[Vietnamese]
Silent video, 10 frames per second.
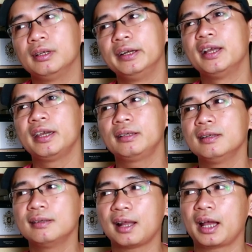tới đây
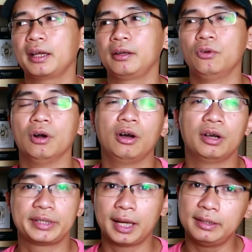tương lai của
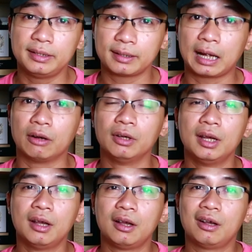họ sẽ là như thế nào.
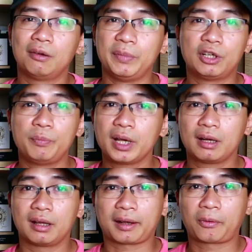Mình không
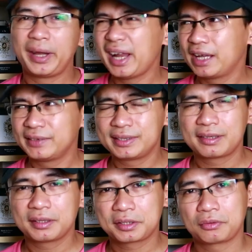biết là Creed
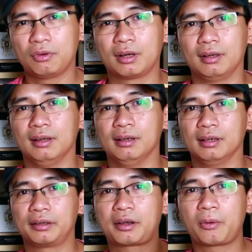Aventus hoặc
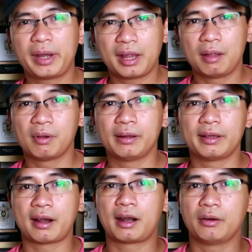là Creed
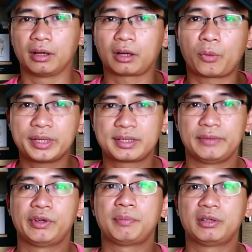Himalaya hoặc Creed
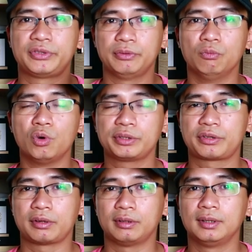Silver Mountain
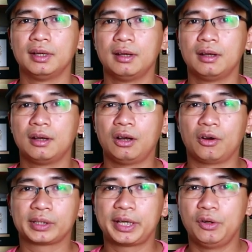Water
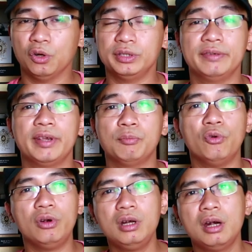họ có thay đổi gì về
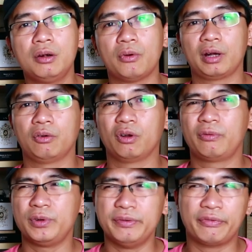mùi hương hoặc
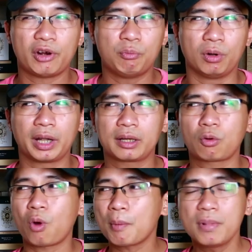họ reform một cách
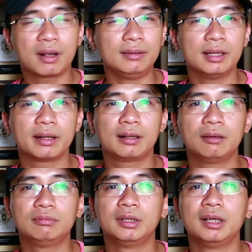quá mức cần thiết hay
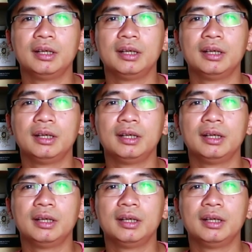không.